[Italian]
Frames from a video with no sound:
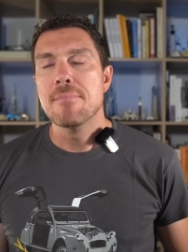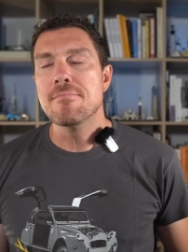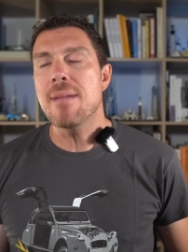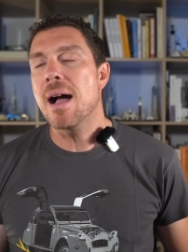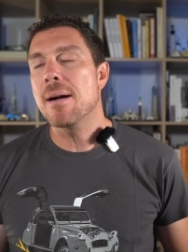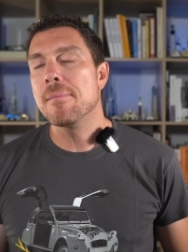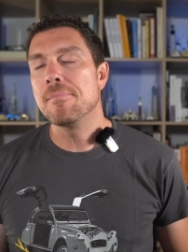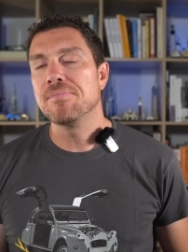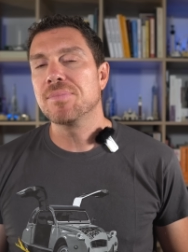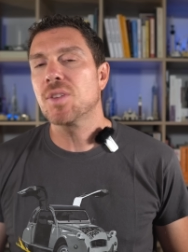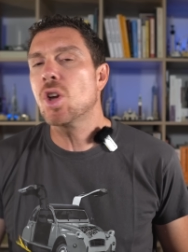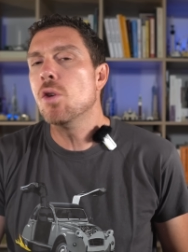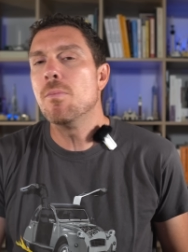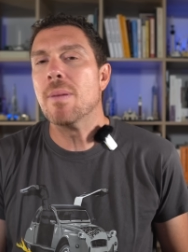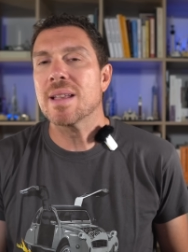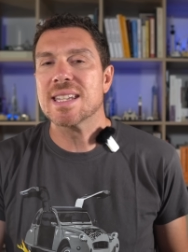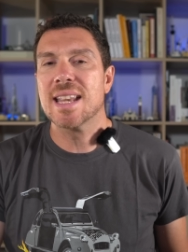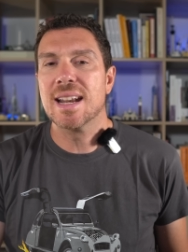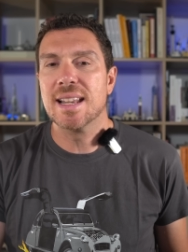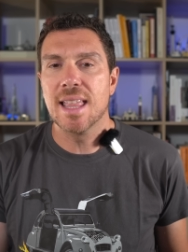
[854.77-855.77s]
ma col
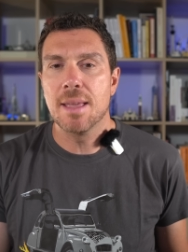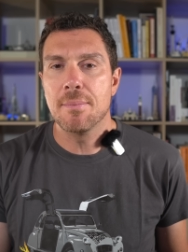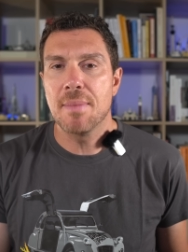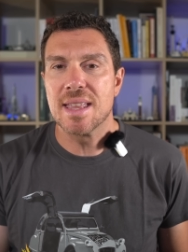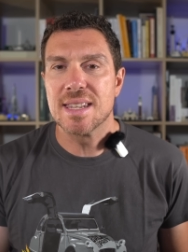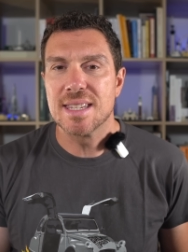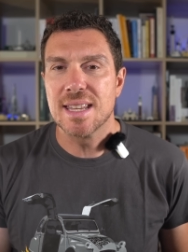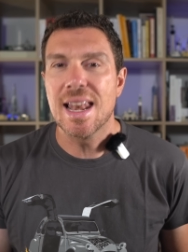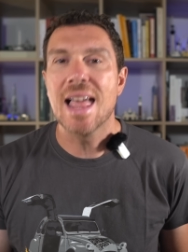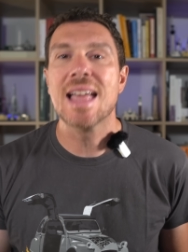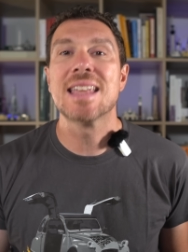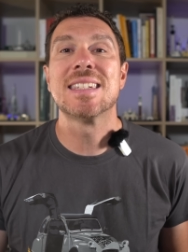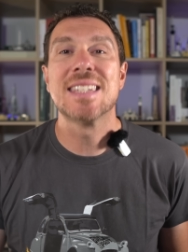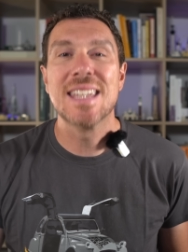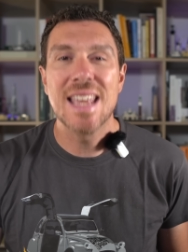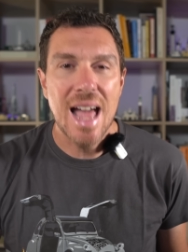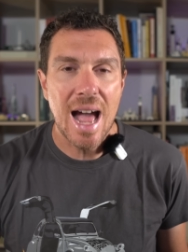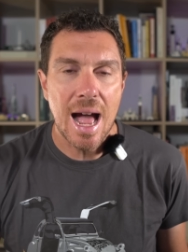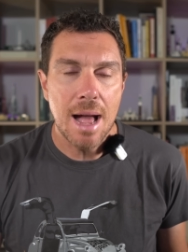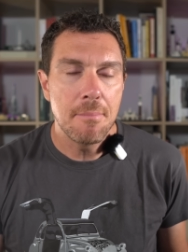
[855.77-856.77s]
passare dei mesi le
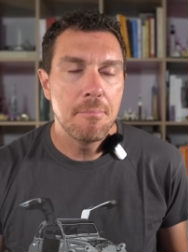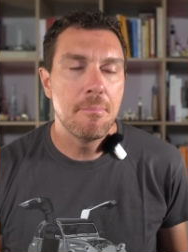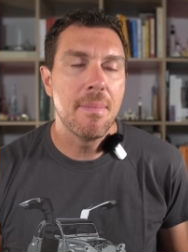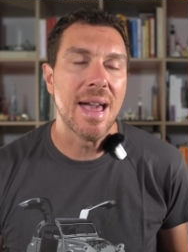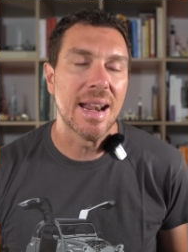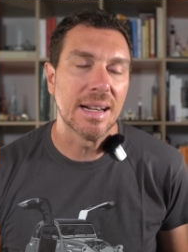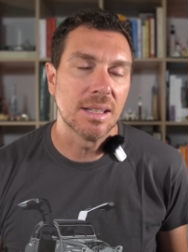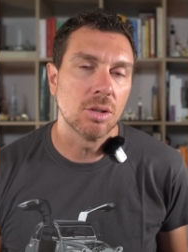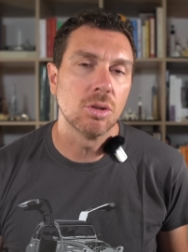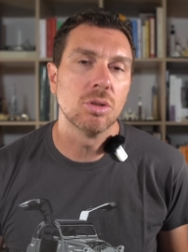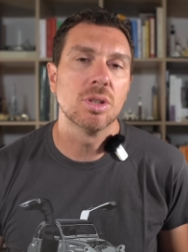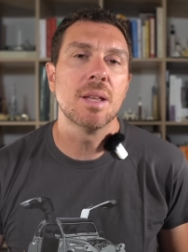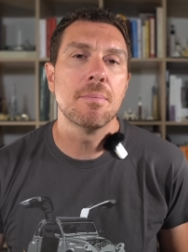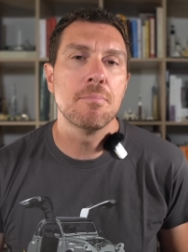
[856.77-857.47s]
SA perdono di